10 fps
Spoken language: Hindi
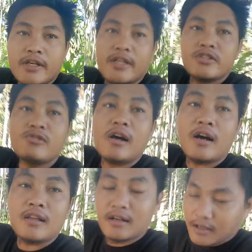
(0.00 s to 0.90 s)
है एक
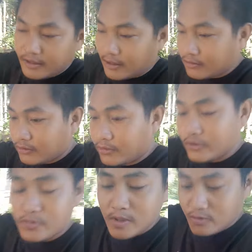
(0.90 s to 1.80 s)
जुल्हा लगा दिया हूँ तो
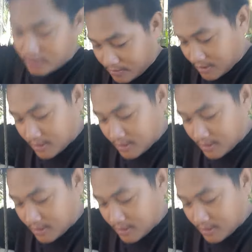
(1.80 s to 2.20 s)
उसमें जो है मैं